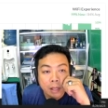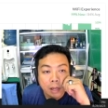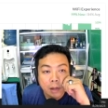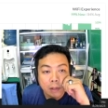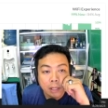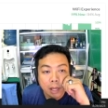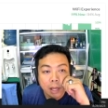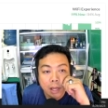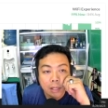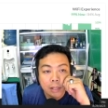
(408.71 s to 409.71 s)
lalu
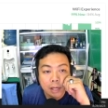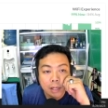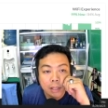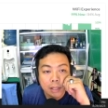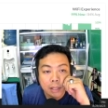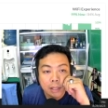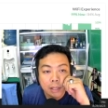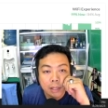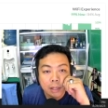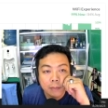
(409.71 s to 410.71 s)
kita cek di sini
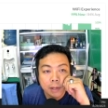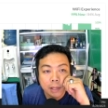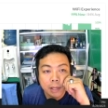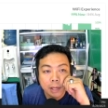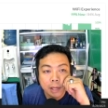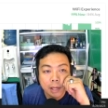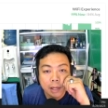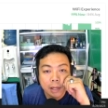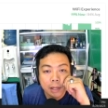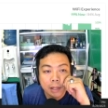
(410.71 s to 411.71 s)
di
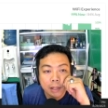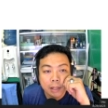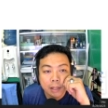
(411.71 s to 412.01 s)
bagian